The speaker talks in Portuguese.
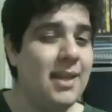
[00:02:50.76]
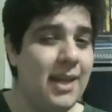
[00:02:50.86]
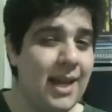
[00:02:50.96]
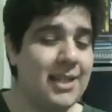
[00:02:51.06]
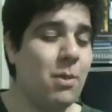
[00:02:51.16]

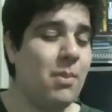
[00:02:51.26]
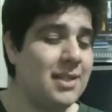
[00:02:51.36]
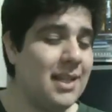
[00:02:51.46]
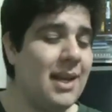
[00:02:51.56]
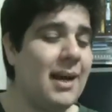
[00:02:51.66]
E essa é uma
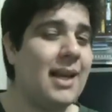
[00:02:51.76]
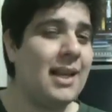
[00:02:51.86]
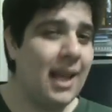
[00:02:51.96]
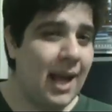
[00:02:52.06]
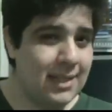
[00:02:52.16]
cena
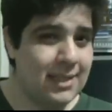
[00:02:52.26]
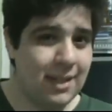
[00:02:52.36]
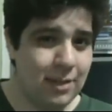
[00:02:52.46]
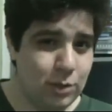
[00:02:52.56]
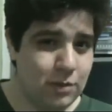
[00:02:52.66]

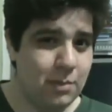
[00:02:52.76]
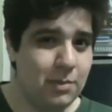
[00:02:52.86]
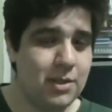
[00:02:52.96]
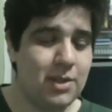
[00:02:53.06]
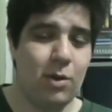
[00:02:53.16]
clássica nos
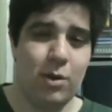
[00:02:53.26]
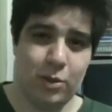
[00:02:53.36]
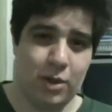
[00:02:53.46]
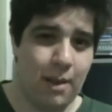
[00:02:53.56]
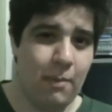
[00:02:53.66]
filmes de
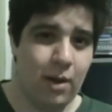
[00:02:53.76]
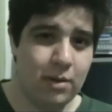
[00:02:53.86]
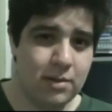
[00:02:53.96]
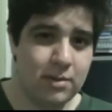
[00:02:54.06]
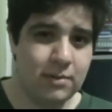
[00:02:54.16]
Corredor da Morte.